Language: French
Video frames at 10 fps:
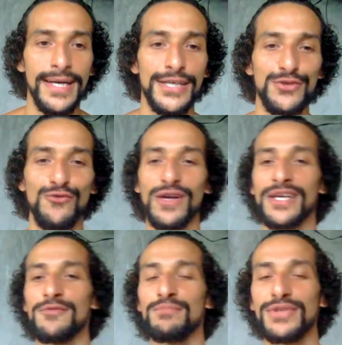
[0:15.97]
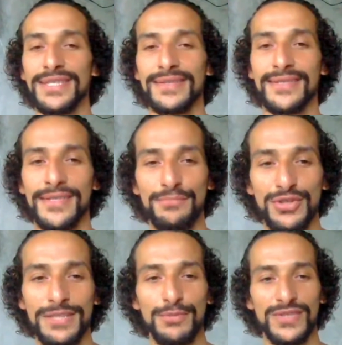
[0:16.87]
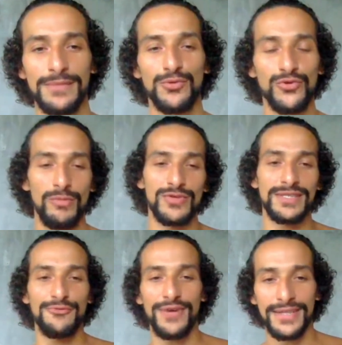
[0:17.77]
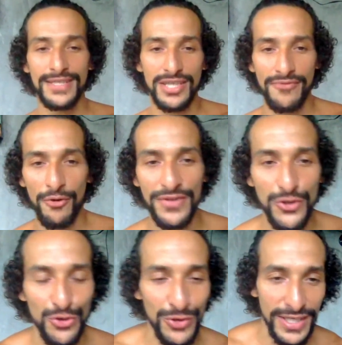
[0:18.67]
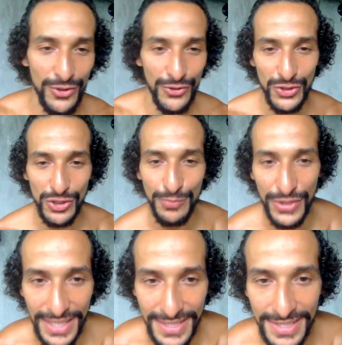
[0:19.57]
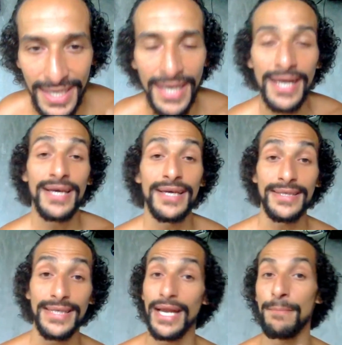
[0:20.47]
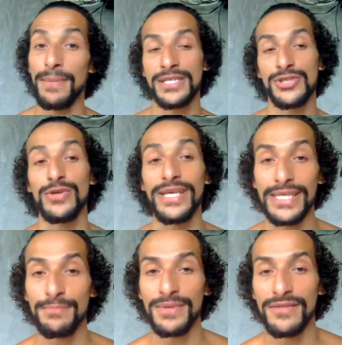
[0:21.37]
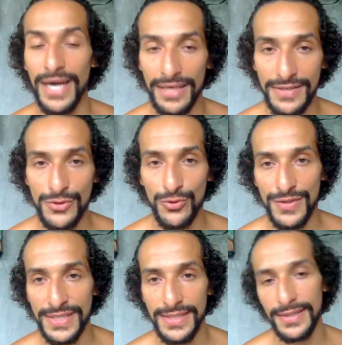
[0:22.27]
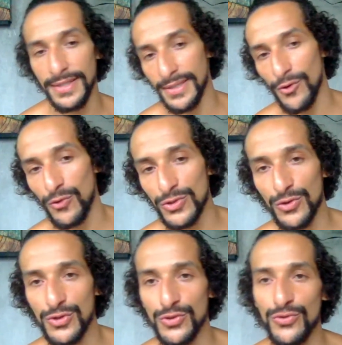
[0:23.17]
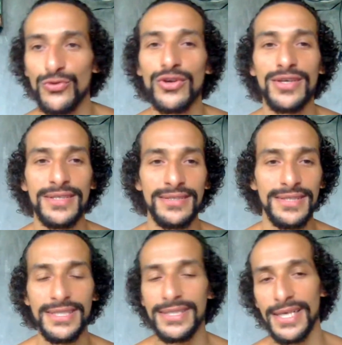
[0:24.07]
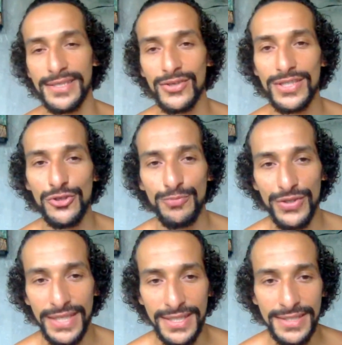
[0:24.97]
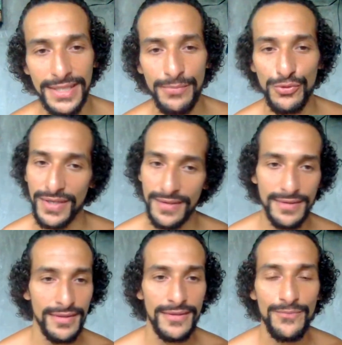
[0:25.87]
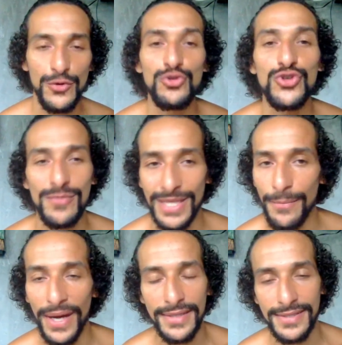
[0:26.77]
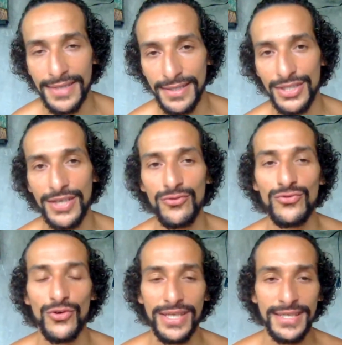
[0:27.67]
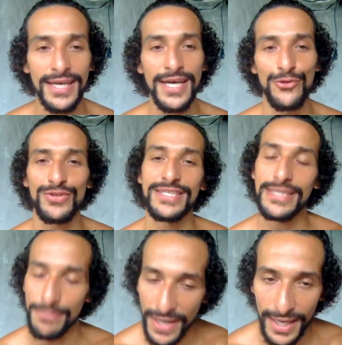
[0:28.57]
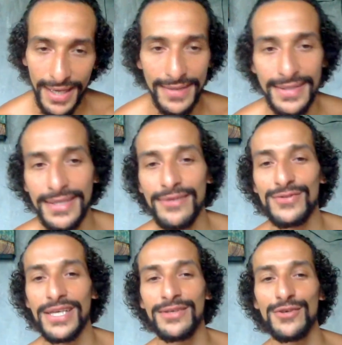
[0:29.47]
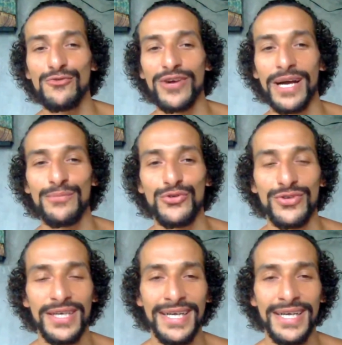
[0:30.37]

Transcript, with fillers: donc voilà, une petite, petite pensée pour toi mon Stéphane et j'avais envie de t'honorer dans, dans ce podcast. Il y a la page de l'équipe qui va arriver sur le site, qui est en construction. Donc euh, d'ici la sortie du podcast et peut-être euh, une semaine après, ce sera déjà tout en ligne. Donc n'hésitez pas à regarder et vous allez découvrir un peu le,